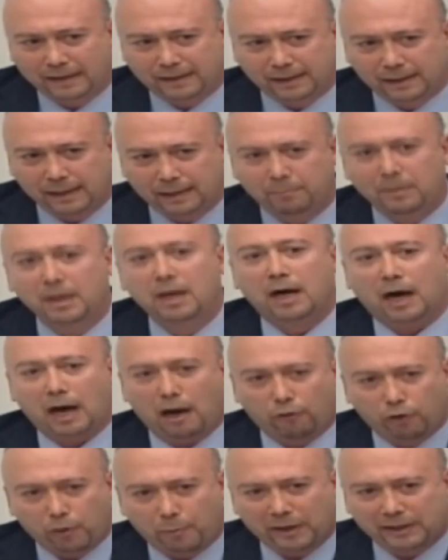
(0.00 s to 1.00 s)
Vekiliyim.
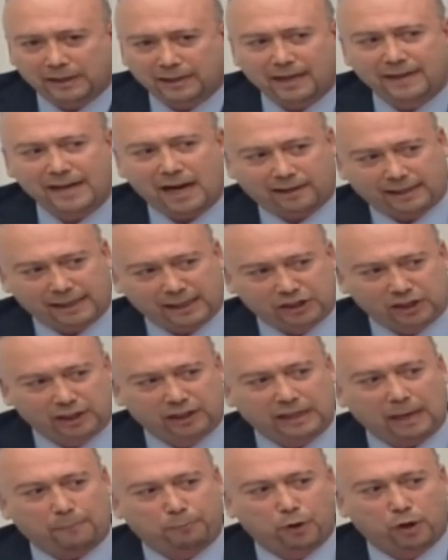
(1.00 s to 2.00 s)
Avrupa'da da
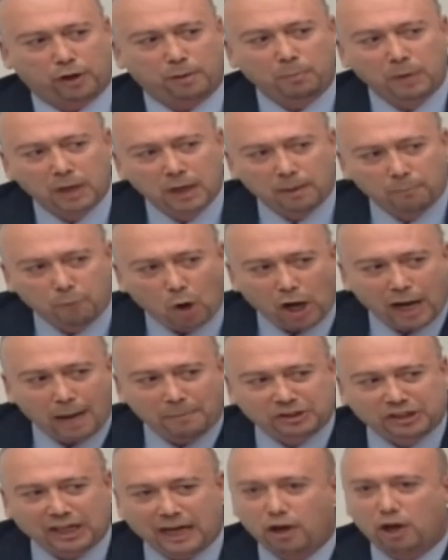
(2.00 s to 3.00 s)
nakliyecilik yapıyorum.
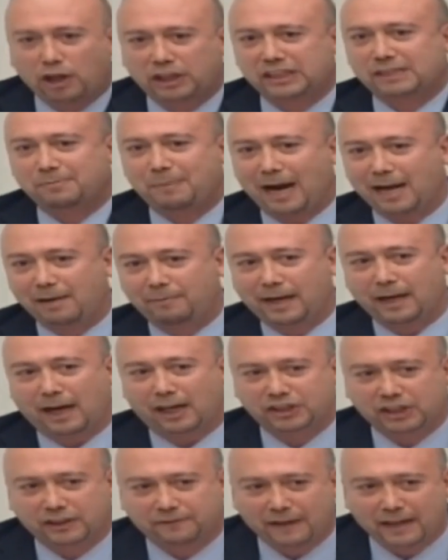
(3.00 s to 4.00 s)
Böyle bir şey yok İsmail Bey.
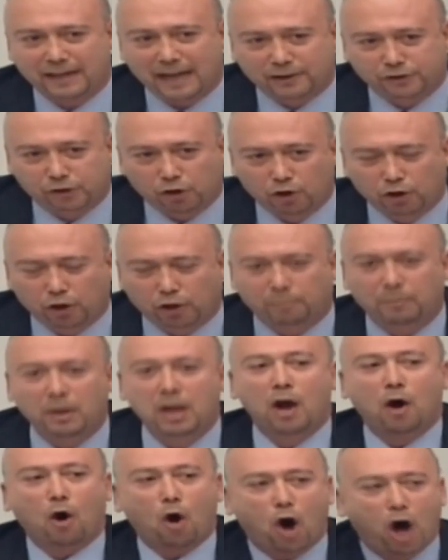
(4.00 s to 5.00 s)
Açık ve net söylüyorum.
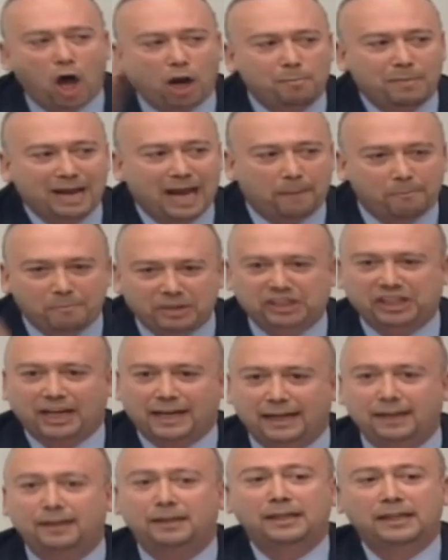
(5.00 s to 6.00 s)
Olmayan bir
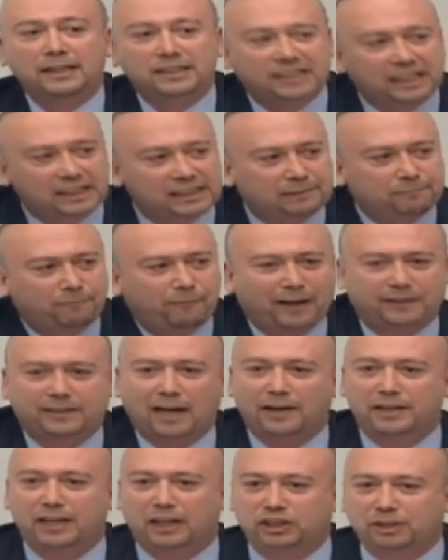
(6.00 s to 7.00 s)
şeyi siz
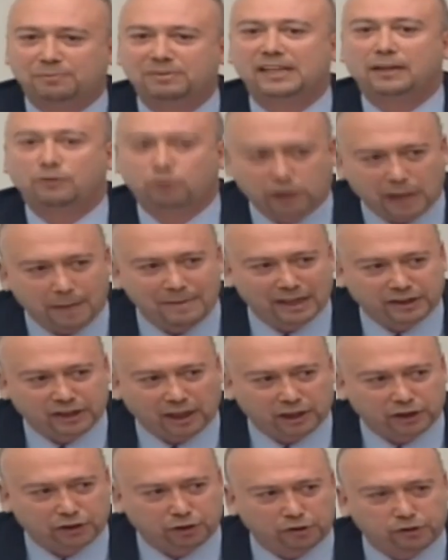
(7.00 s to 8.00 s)
vatandaşımıza yüklemeye
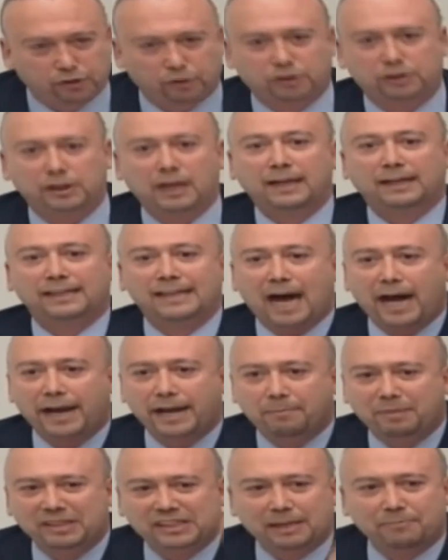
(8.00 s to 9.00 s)
çalışıyorsunuz.
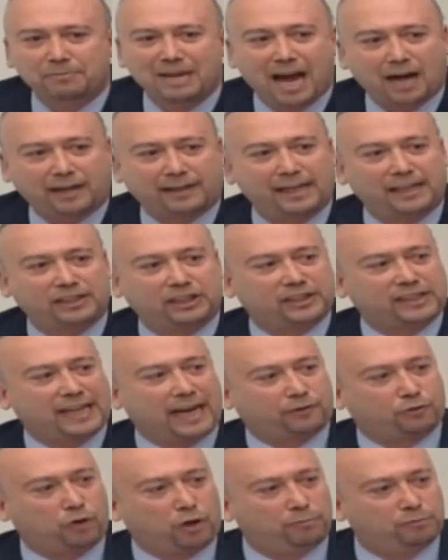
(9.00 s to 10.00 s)
Yani bizim nakliyeci
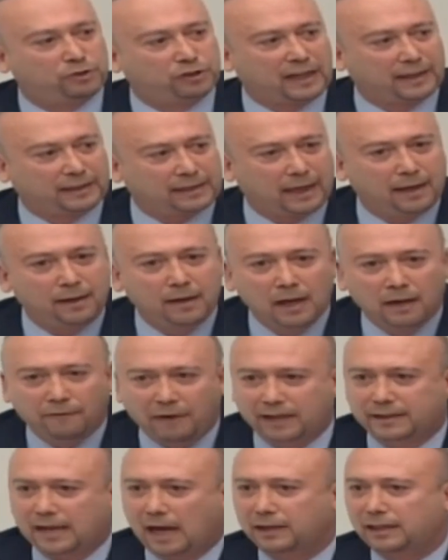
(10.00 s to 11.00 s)
sektörümüzdeki
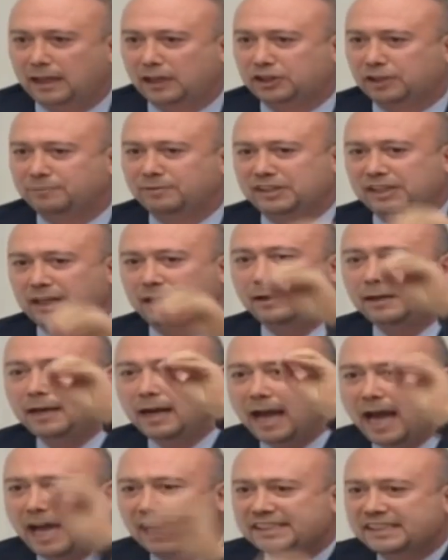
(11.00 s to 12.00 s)
vatandaşımızı,
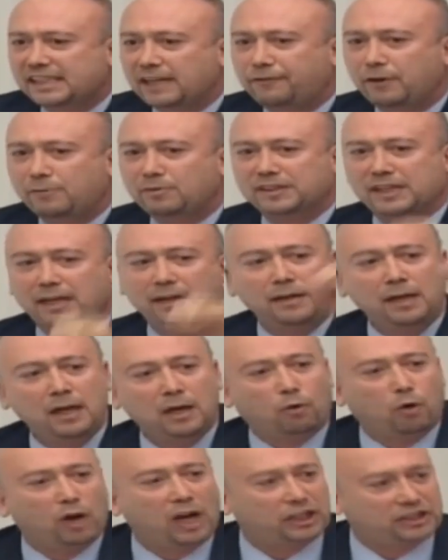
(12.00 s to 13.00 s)
esnafımızı,
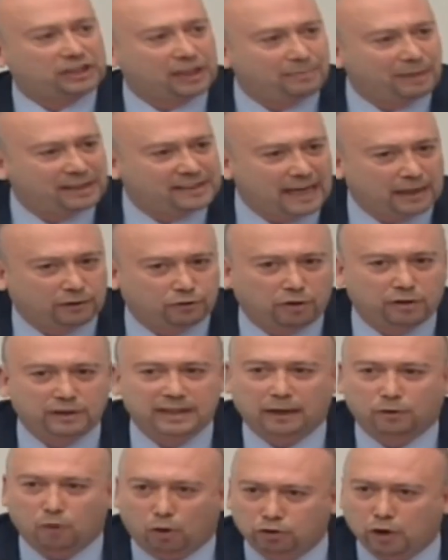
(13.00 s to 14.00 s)
ulaştırma
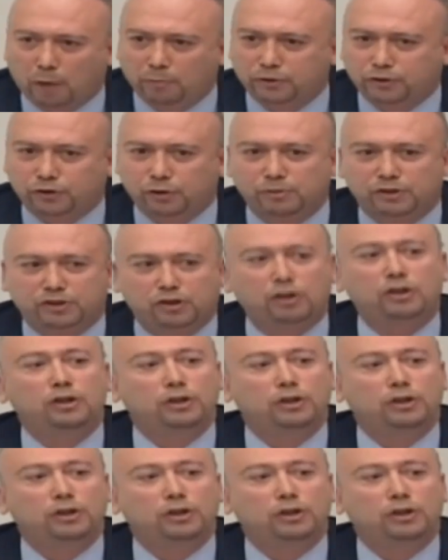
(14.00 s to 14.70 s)
sektöründeki otobüsçümüzü